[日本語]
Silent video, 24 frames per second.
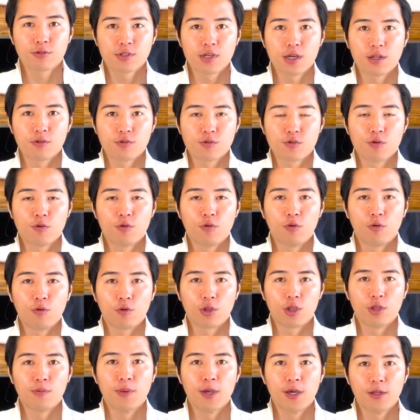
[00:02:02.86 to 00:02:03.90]
者の層を
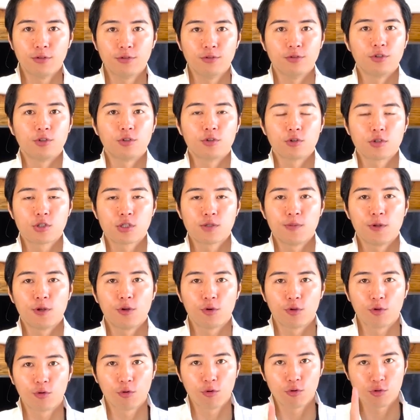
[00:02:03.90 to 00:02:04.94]
決める一つ目の
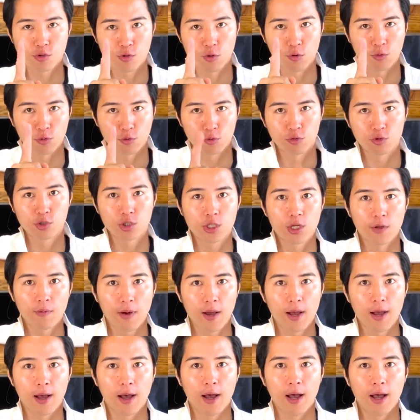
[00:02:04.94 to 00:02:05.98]
要素として
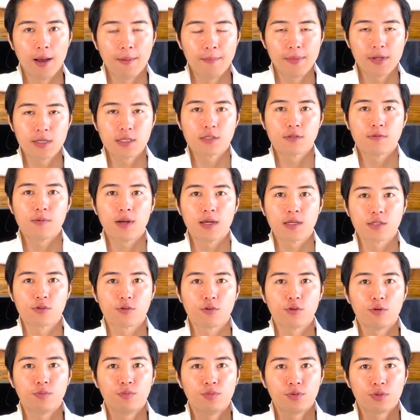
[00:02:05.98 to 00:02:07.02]
は、まずはそ
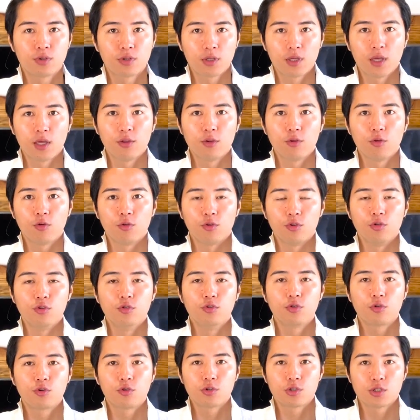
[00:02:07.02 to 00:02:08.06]
の物件の
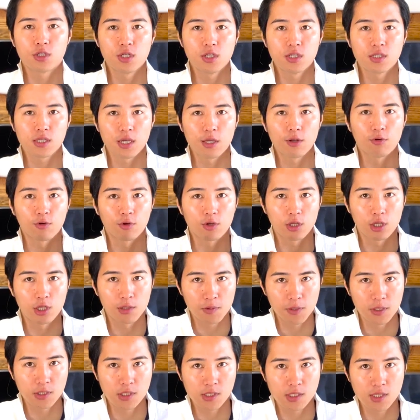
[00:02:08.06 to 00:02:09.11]
入居審査の
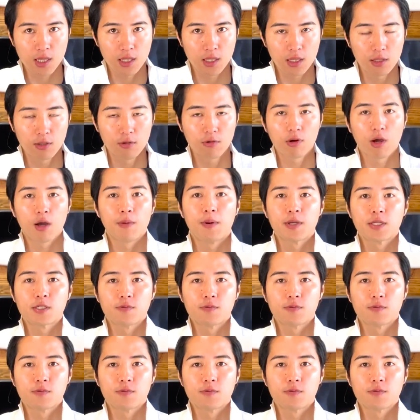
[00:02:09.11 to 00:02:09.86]
厳しさっていうのがま